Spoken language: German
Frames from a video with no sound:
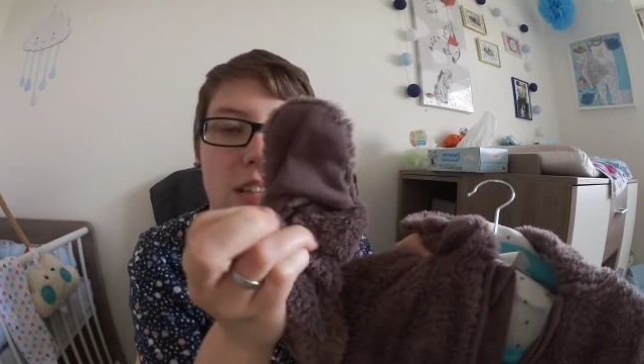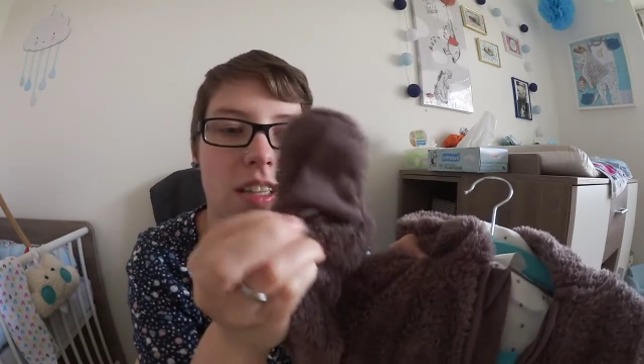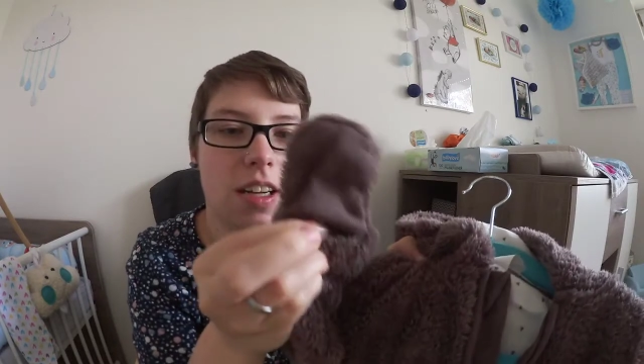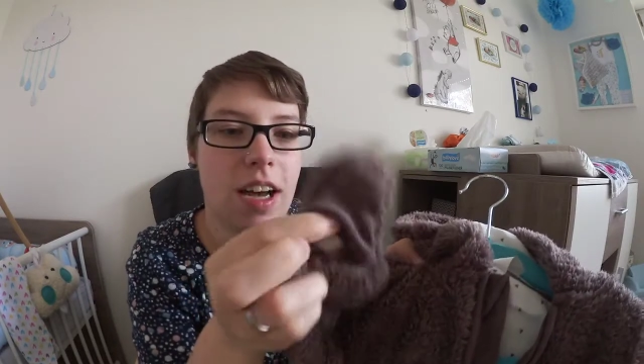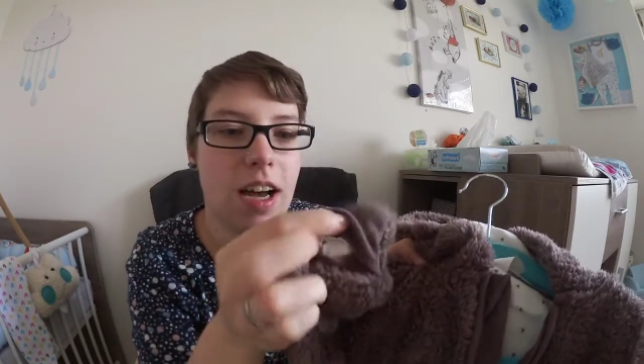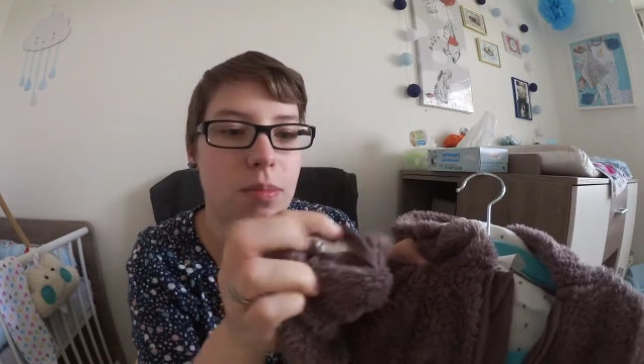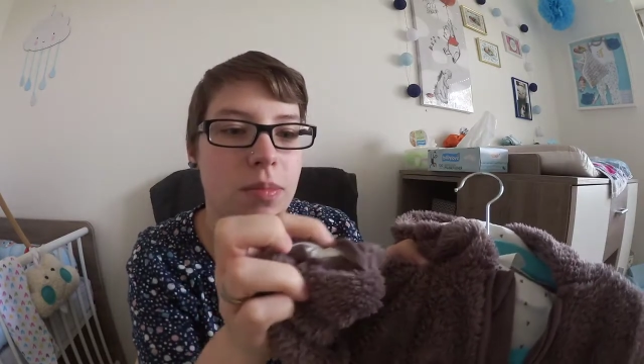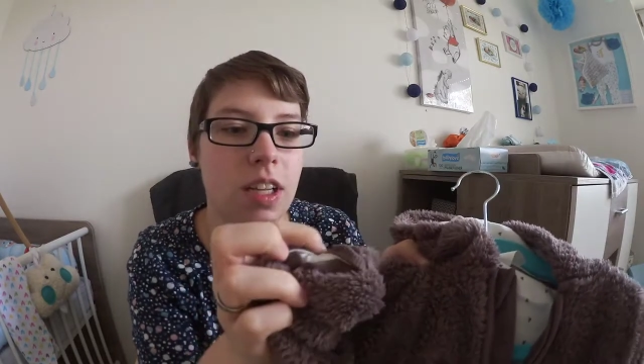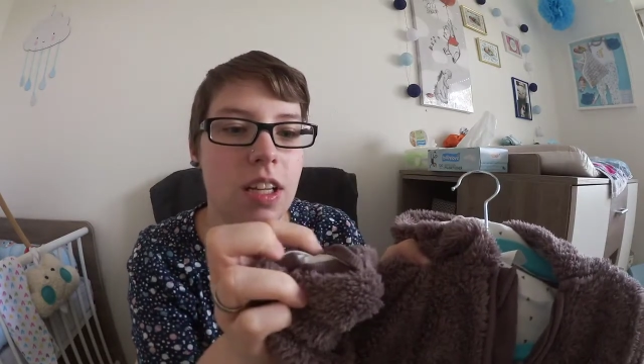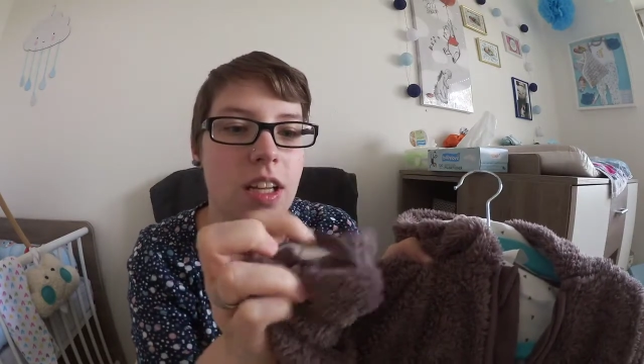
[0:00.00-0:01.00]
an den
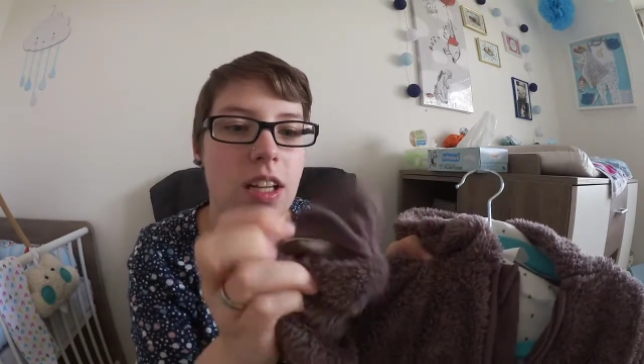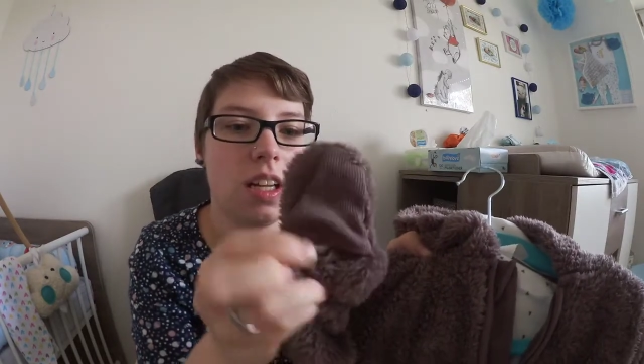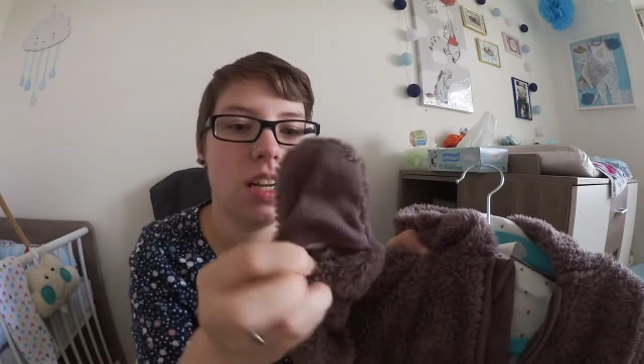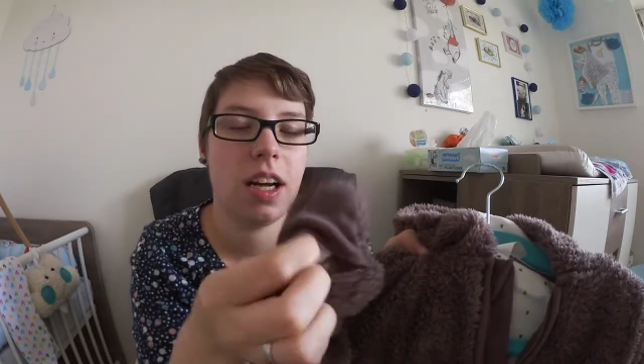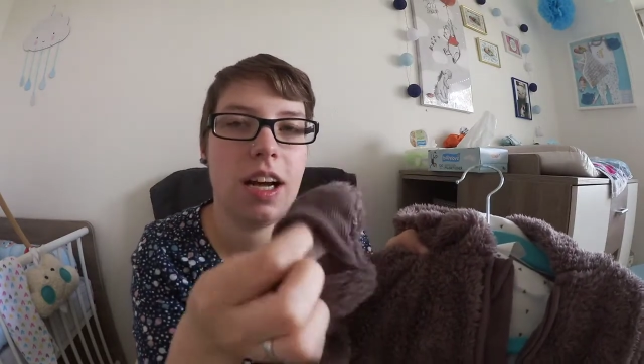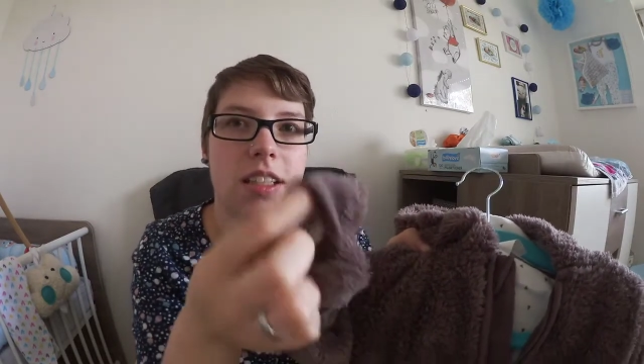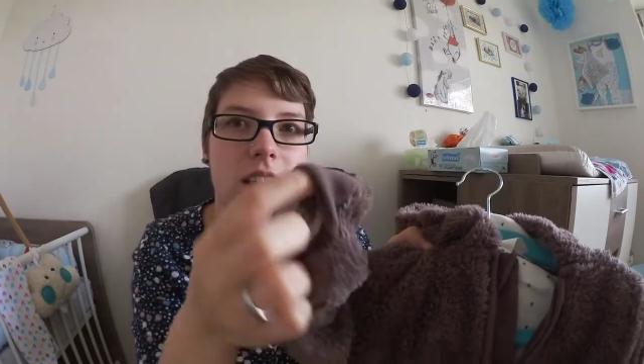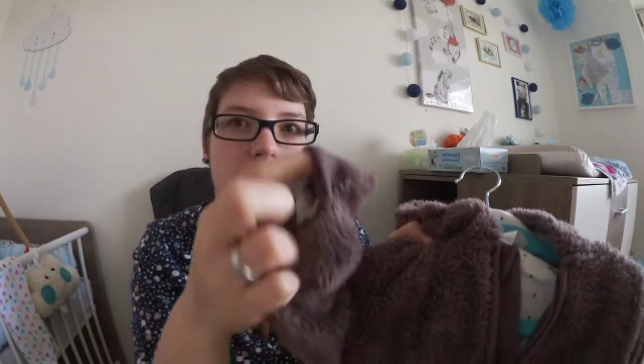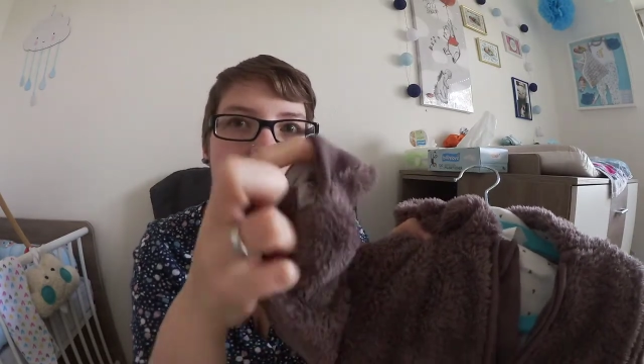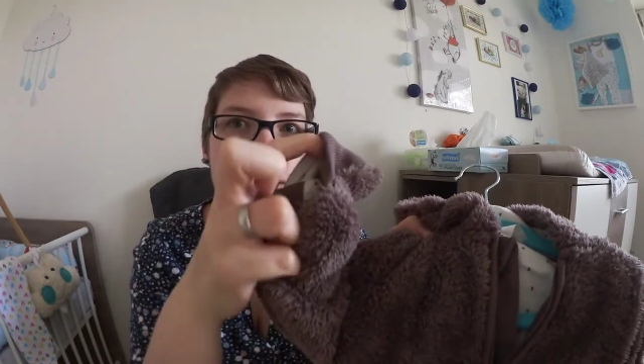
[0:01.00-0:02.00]
Armen hat
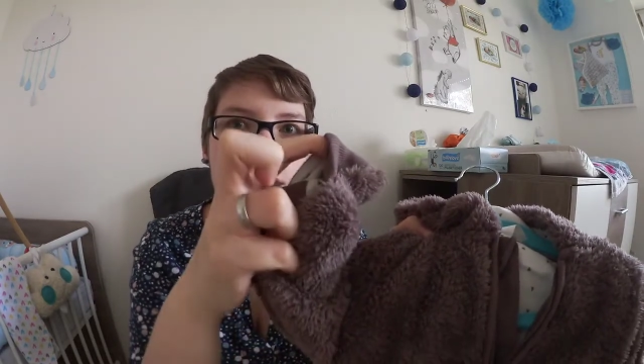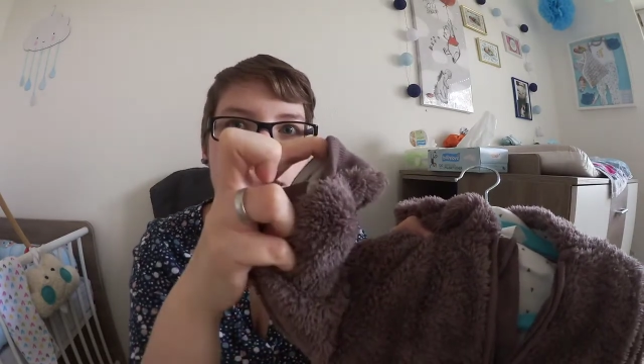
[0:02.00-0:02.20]
er hier